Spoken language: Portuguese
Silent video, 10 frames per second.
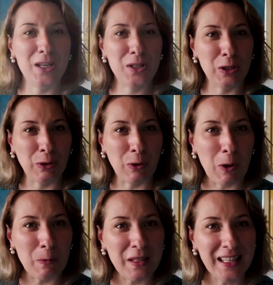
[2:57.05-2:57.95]
este
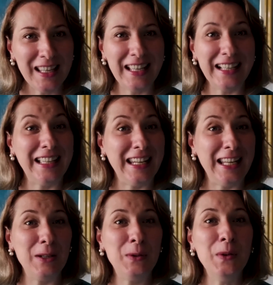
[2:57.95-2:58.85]
nome
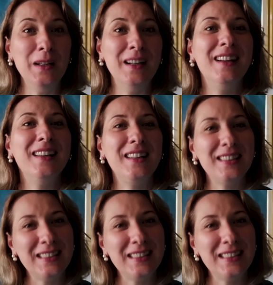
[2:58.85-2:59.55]
grego que